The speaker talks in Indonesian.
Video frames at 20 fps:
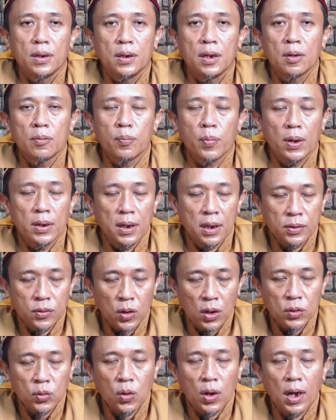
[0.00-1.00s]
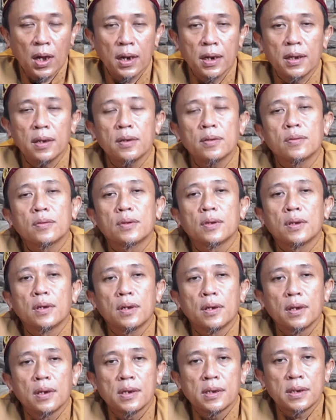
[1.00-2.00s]
Dan pada suatu hari,
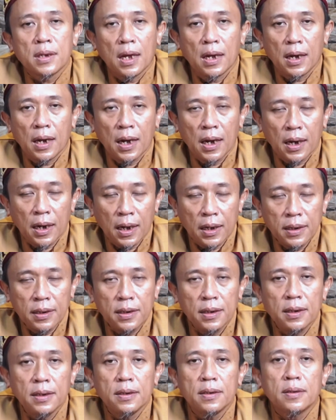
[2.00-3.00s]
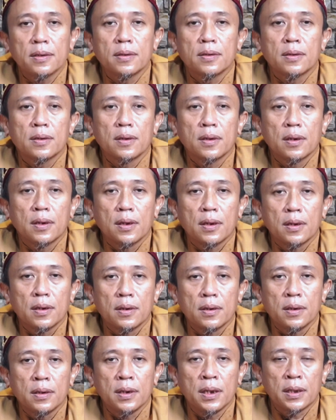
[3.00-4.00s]
sang kakak ini
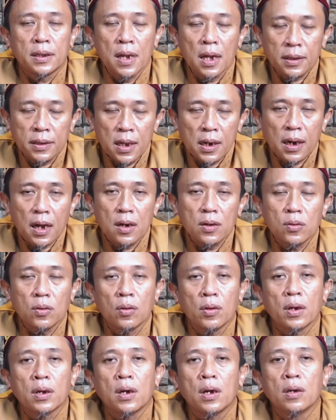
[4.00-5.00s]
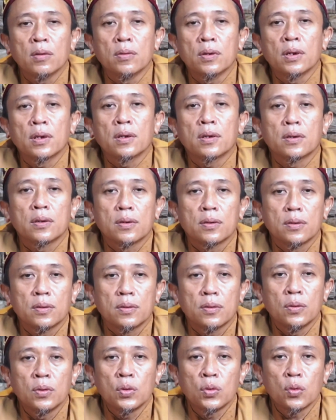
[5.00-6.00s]
ditakdirkan oleh Allah
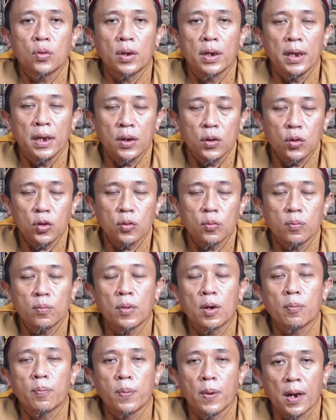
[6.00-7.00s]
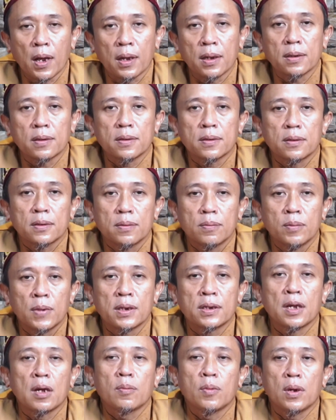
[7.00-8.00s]
untuk ikut berperang
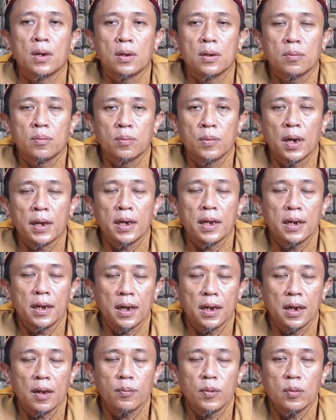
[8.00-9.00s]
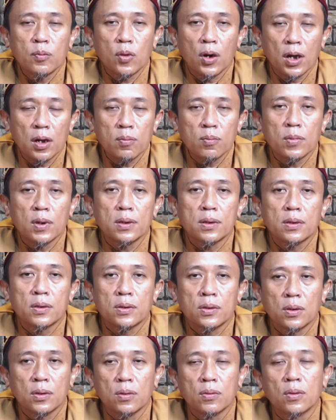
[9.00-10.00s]
bersama baginda Nabi Muhammad
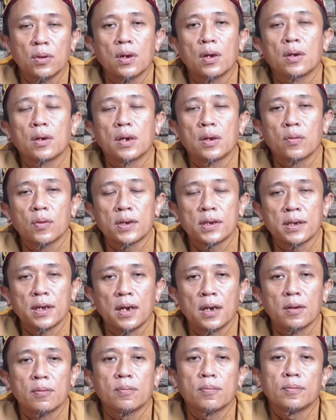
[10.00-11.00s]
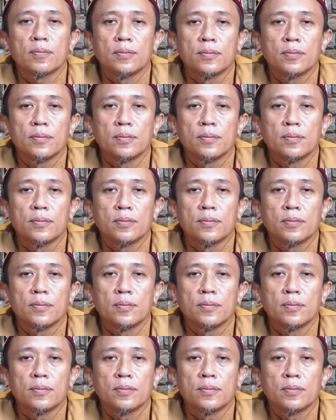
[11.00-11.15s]
SAW.